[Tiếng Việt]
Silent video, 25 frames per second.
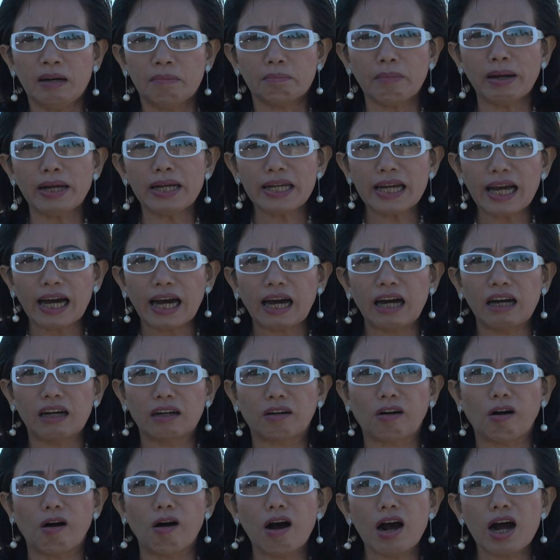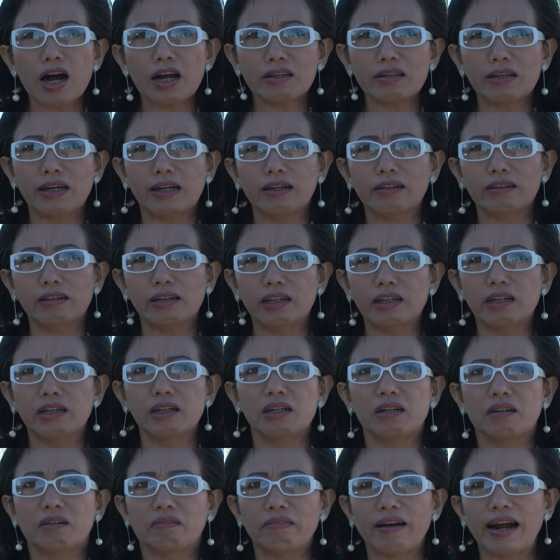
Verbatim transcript: bây giờ có những người